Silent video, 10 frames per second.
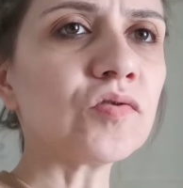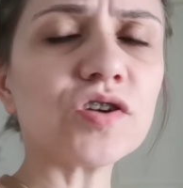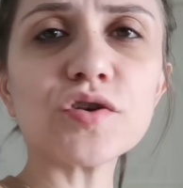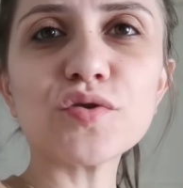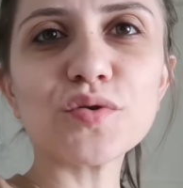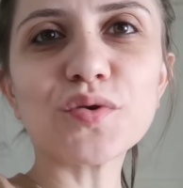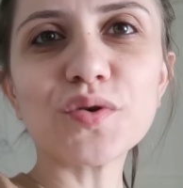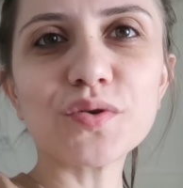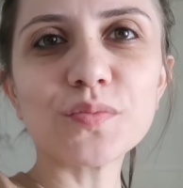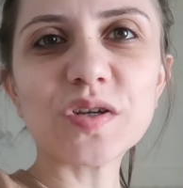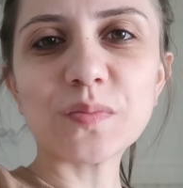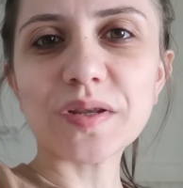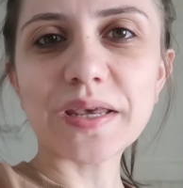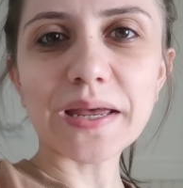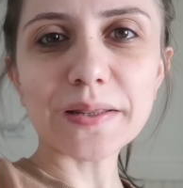Çay suyu koydum
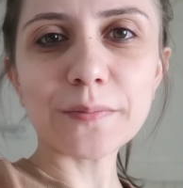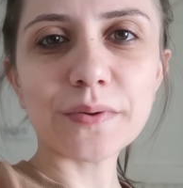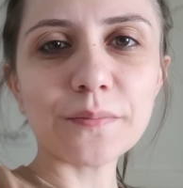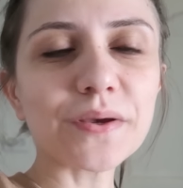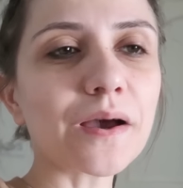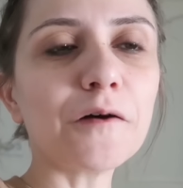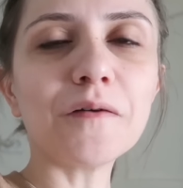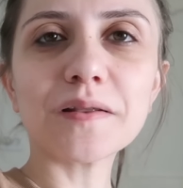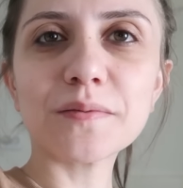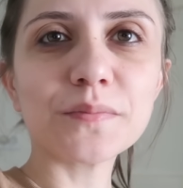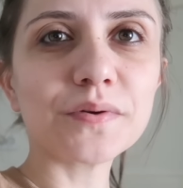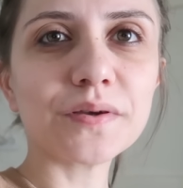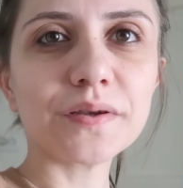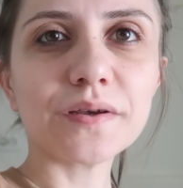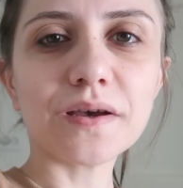şimdi kendime. Bir kahvaltımı
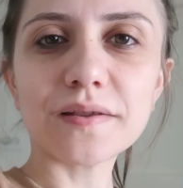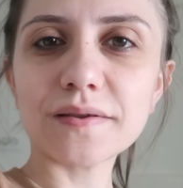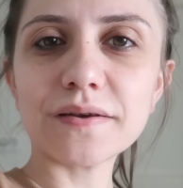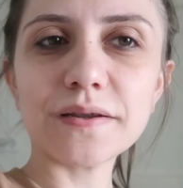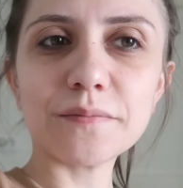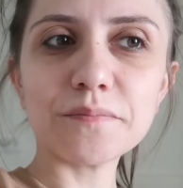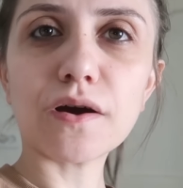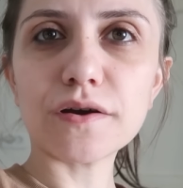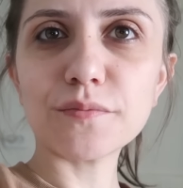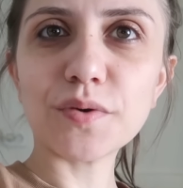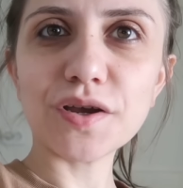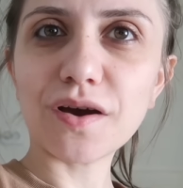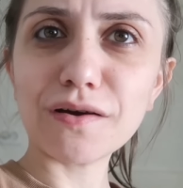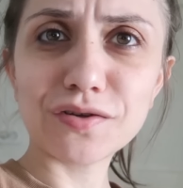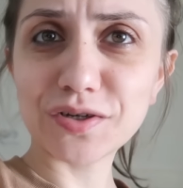hazırlayayım. Karnım
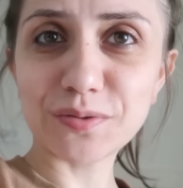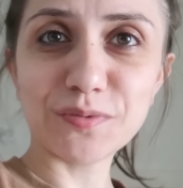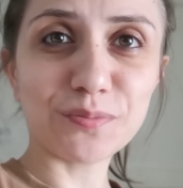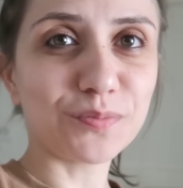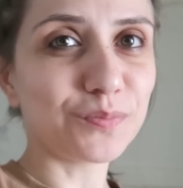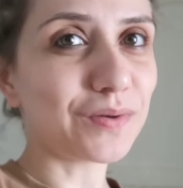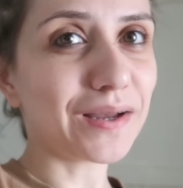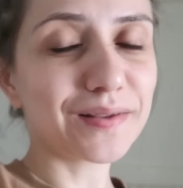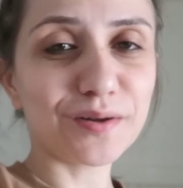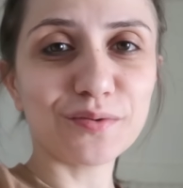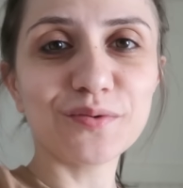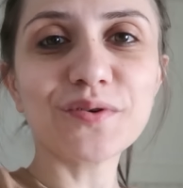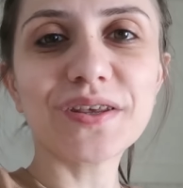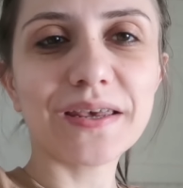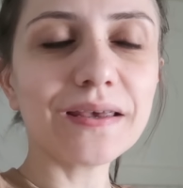bayağı acıkmış. Bazen
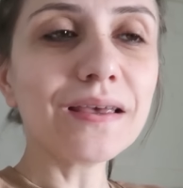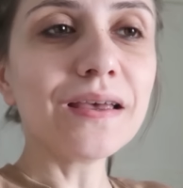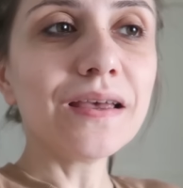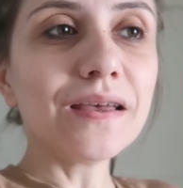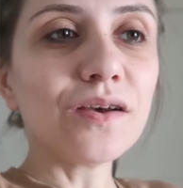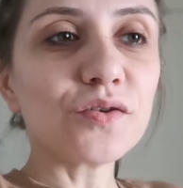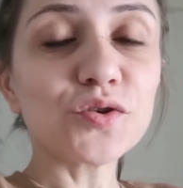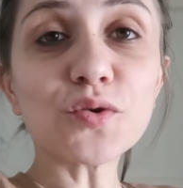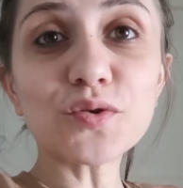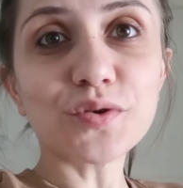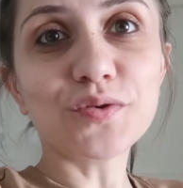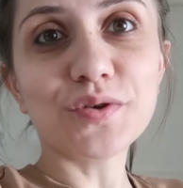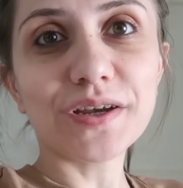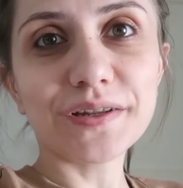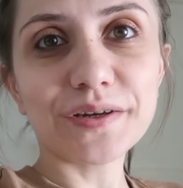oluyor ki çok tok
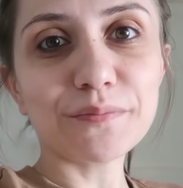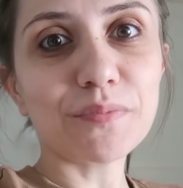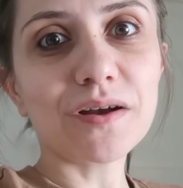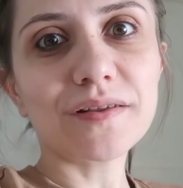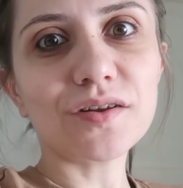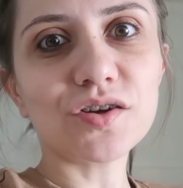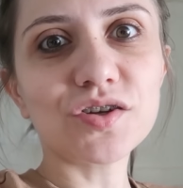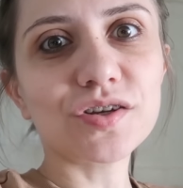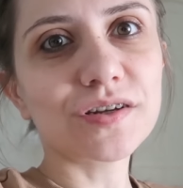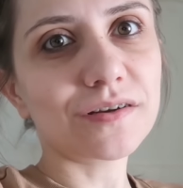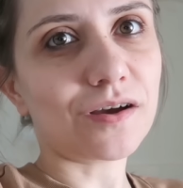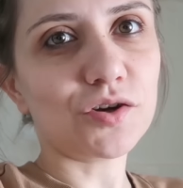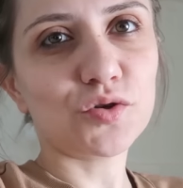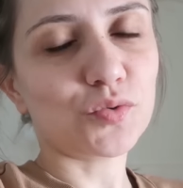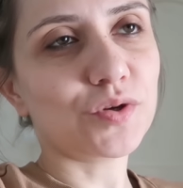uyanırım. Bazen aşırı
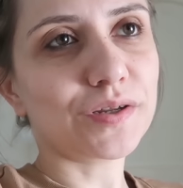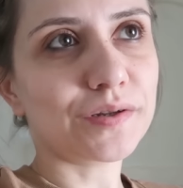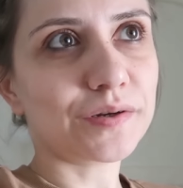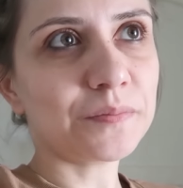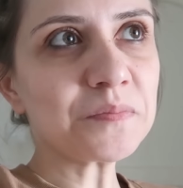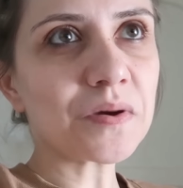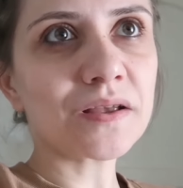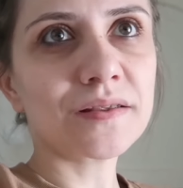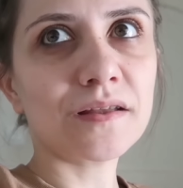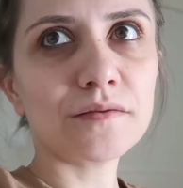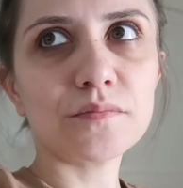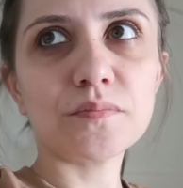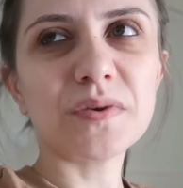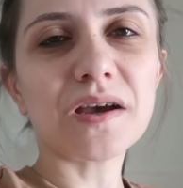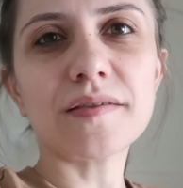aç uyanırım. Bazen
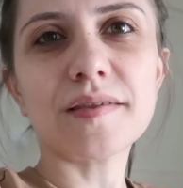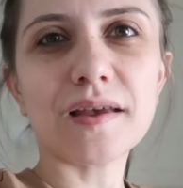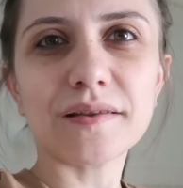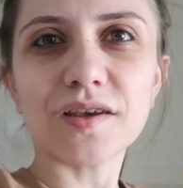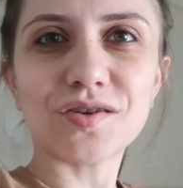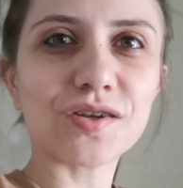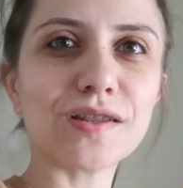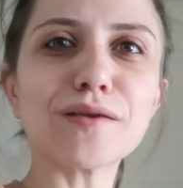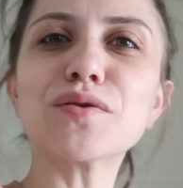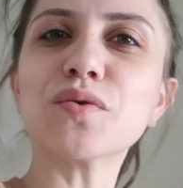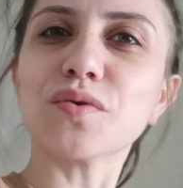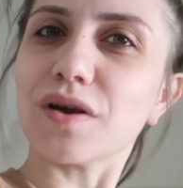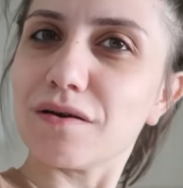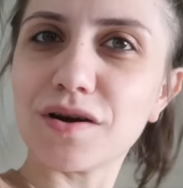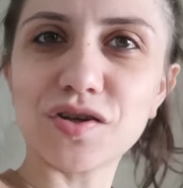birkaç saat geçtikten
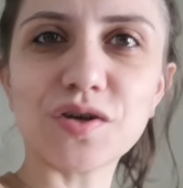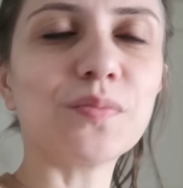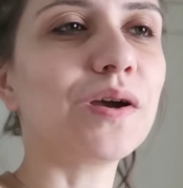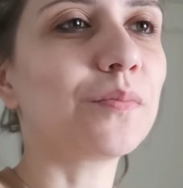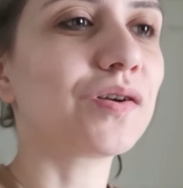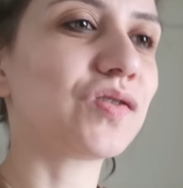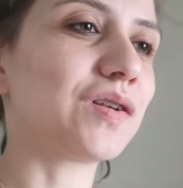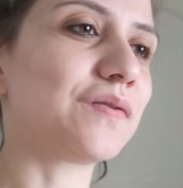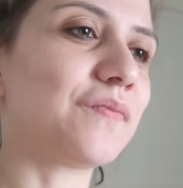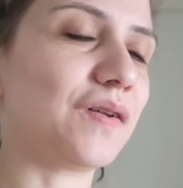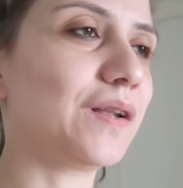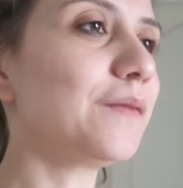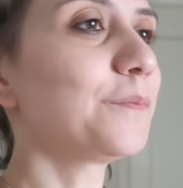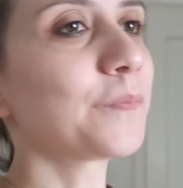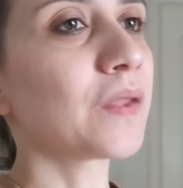sonra acıkmaya başlarım falan.